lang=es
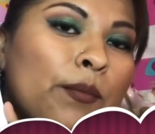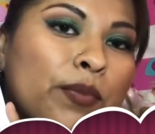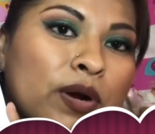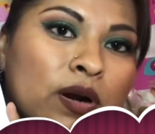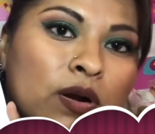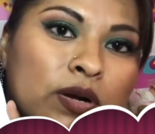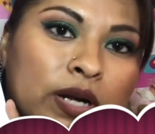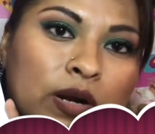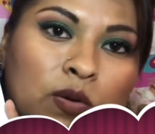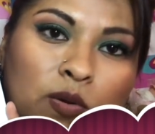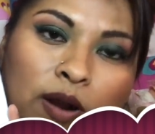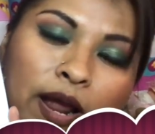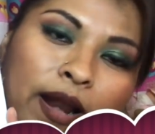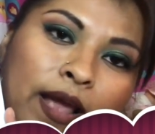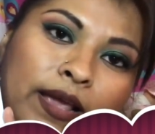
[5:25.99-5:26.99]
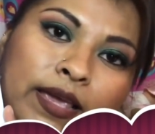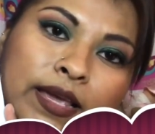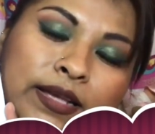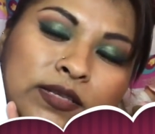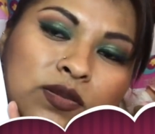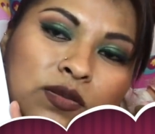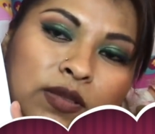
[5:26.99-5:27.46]
Por lo regular aquí
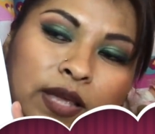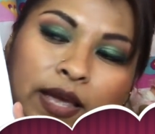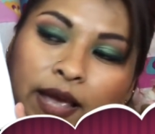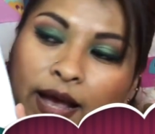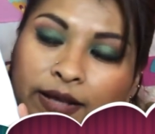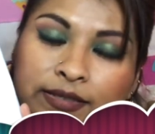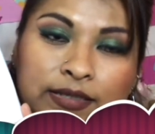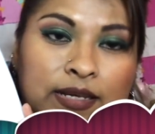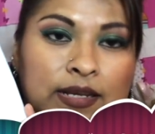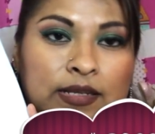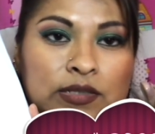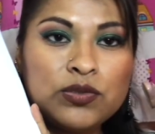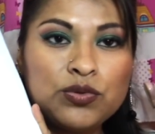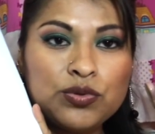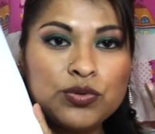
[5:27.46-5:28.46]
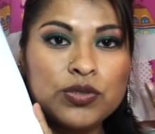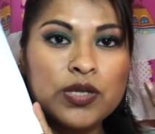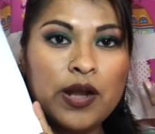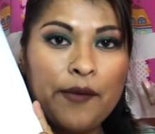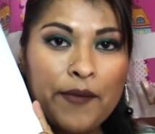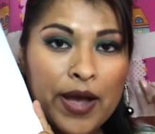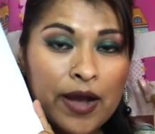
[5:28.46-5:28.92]
es donde hacen sus
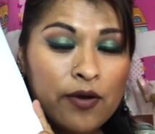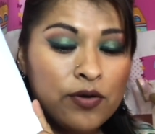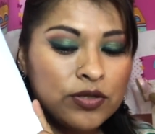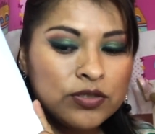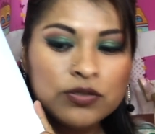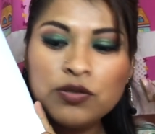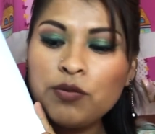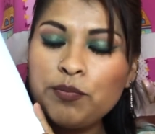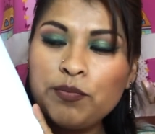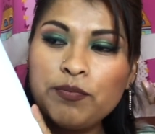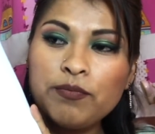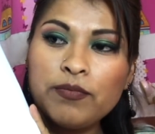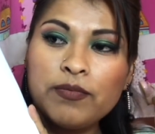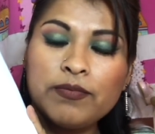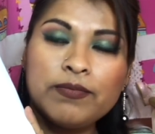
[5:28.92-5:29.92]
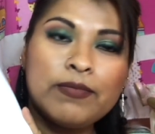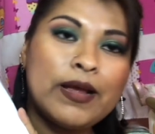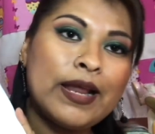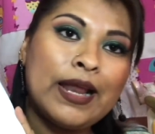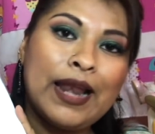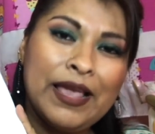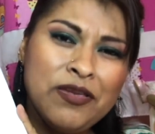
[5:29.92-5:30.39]
trabajos, no
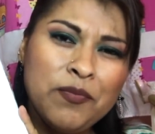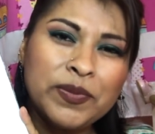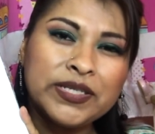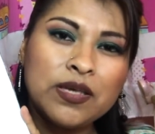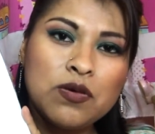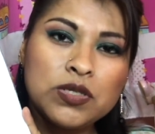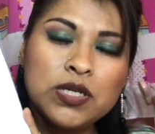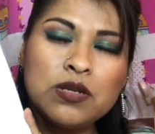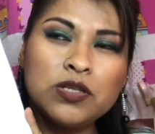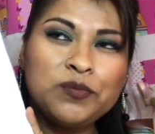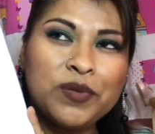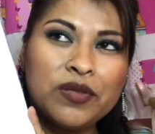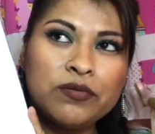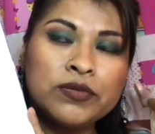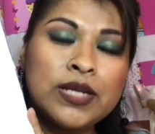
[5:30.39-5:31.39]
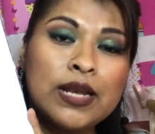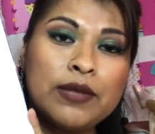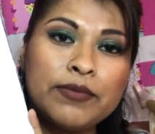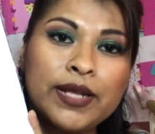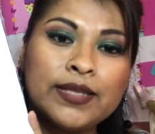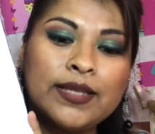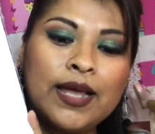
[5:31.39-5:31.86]
el año pasado sí nos pidieron una
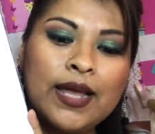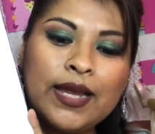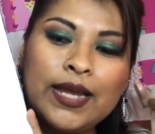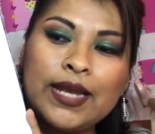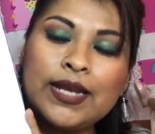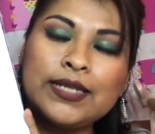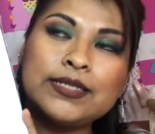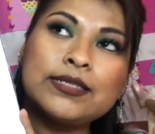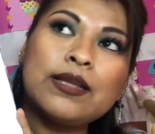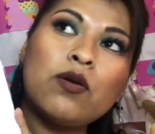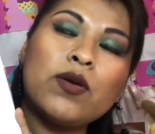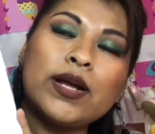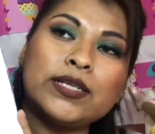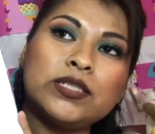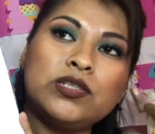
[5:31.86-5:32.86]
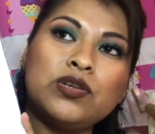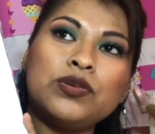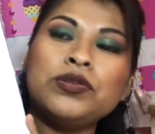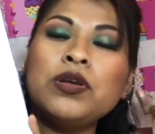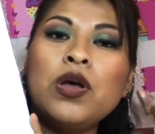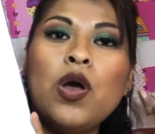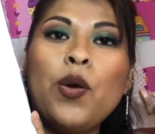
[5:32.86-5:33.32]
libreta, en esta
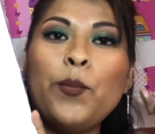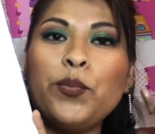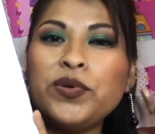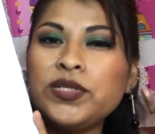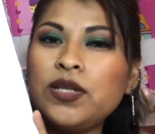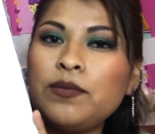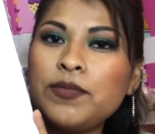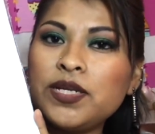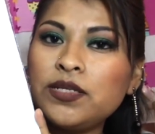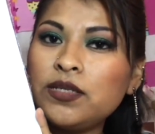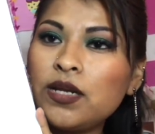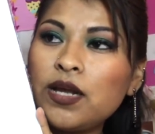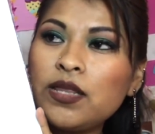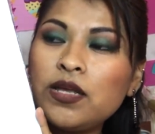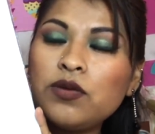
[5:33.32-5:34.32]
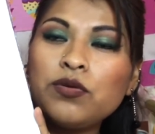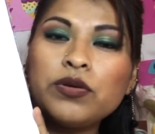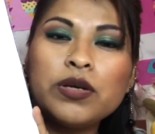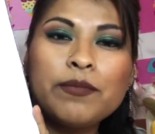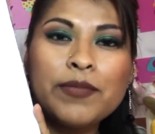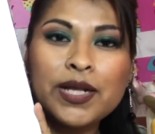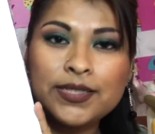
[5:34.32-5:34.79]
ocasión pues la maestra
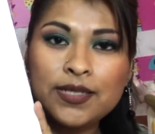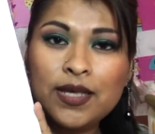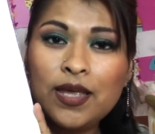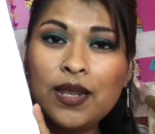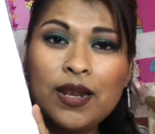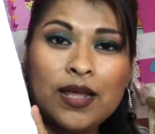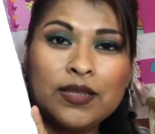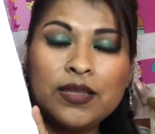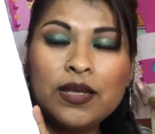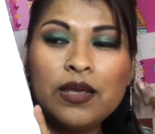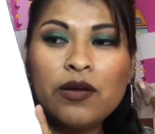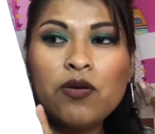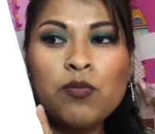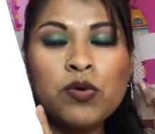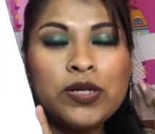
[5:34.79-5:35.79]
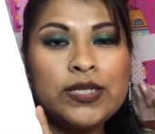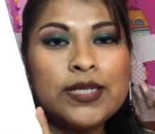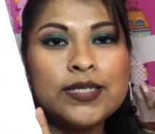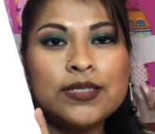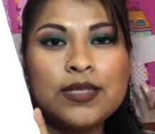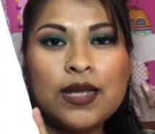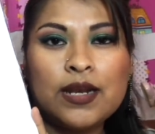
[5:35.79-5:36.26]
dijo que más adelante, que como
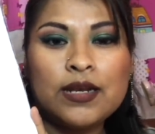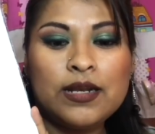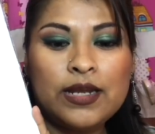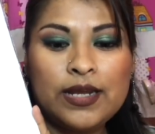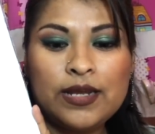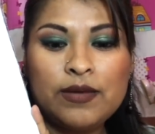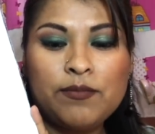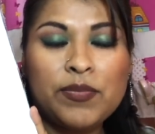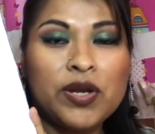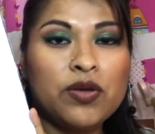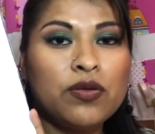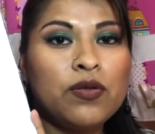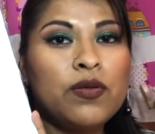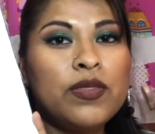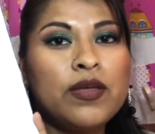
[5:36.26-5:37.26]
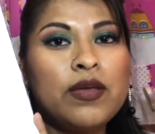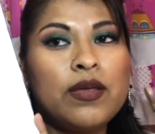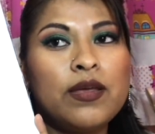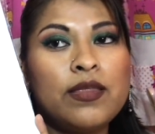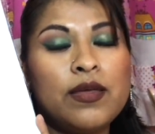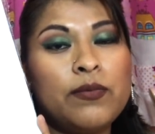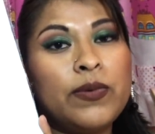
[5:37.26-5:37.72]
ahorita están en periodo
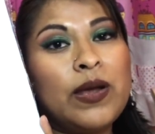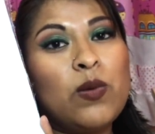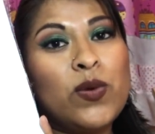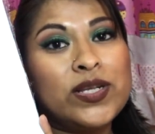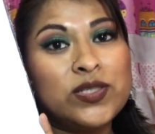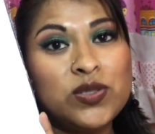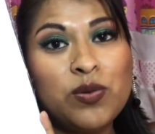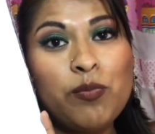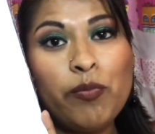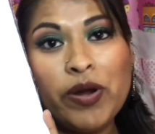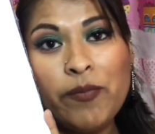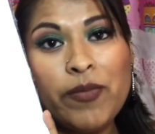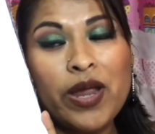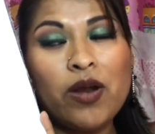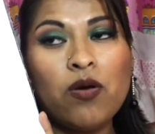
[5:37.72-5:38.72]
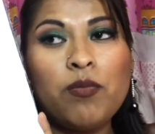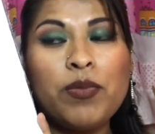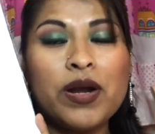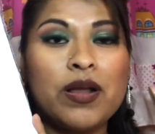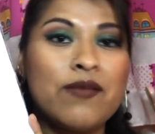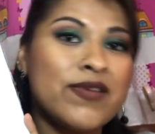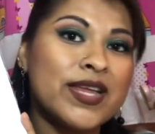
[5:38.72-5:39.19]
de, evaluación primero
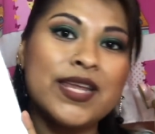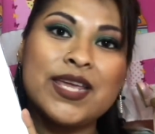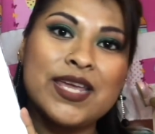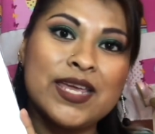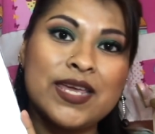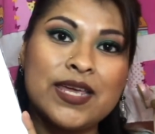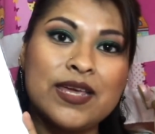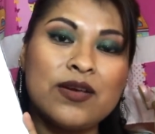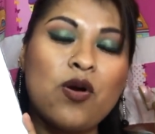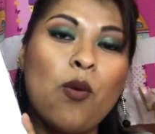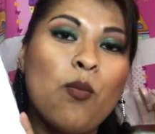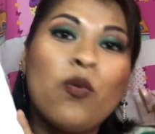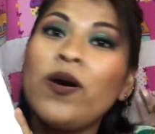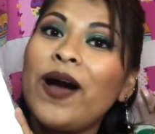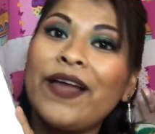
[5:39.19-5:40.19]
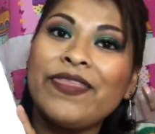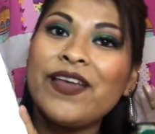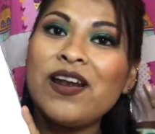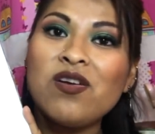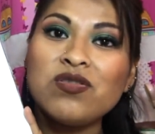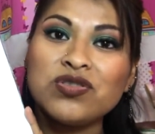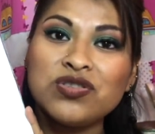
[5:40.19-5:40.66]
para ver eh, cómo
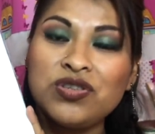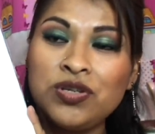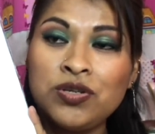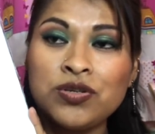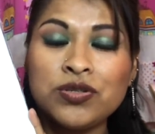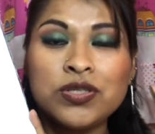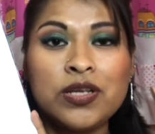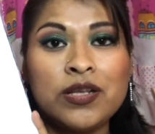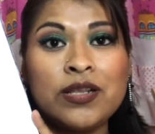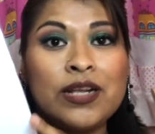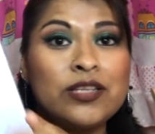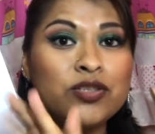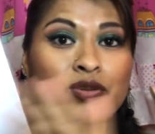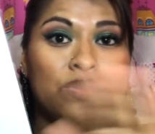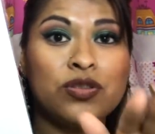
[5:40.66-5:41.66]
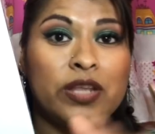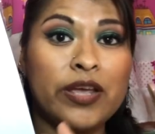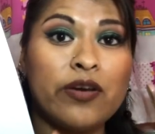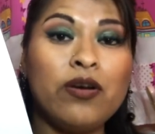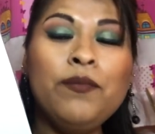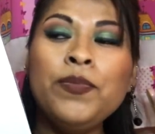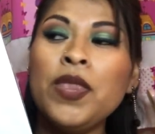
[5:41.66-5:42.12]
andan los niños en el
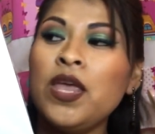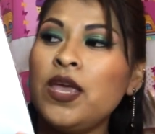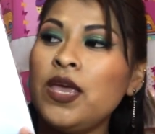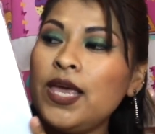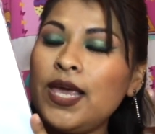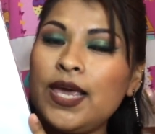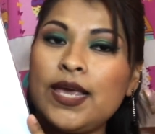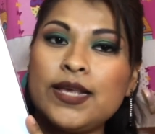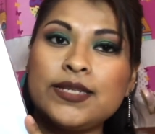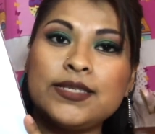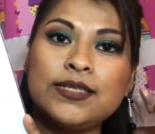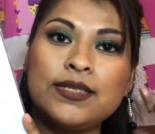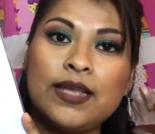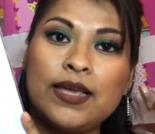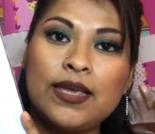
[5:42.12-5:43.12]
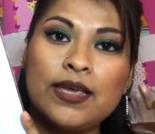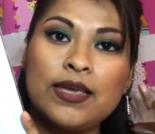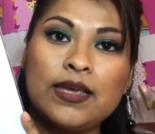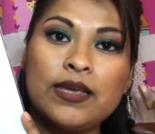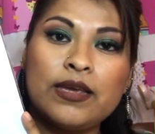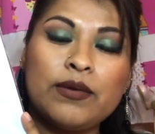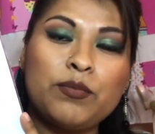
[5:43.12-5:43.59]
sondeo,
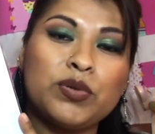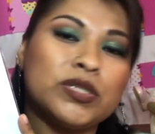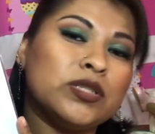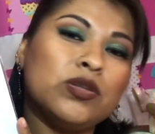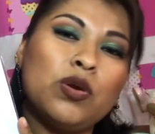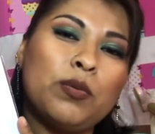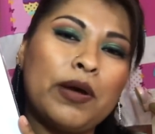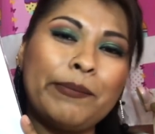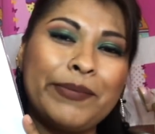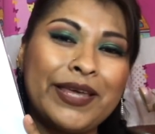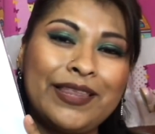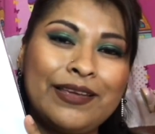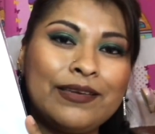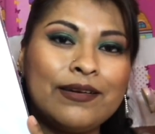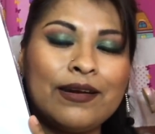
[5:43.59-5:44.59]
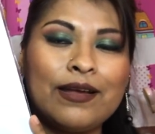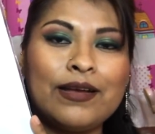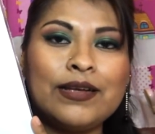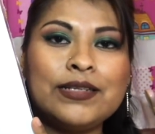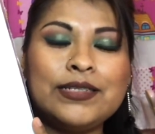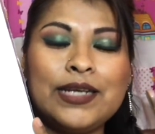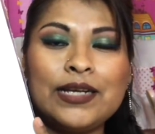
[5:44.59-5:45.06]
este, pues no va a
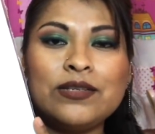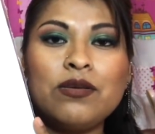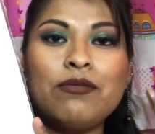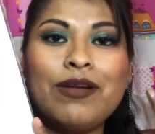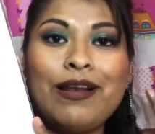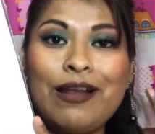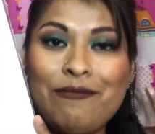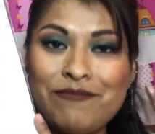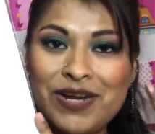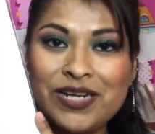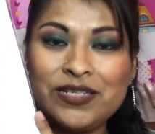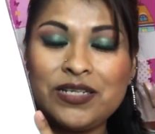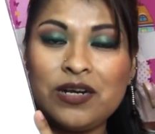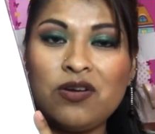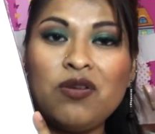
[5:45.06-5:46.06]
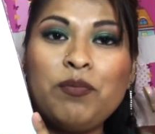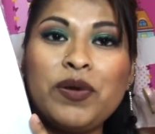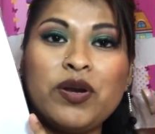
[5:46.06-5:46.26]
pedirla ya sobre la marcha, ¿no?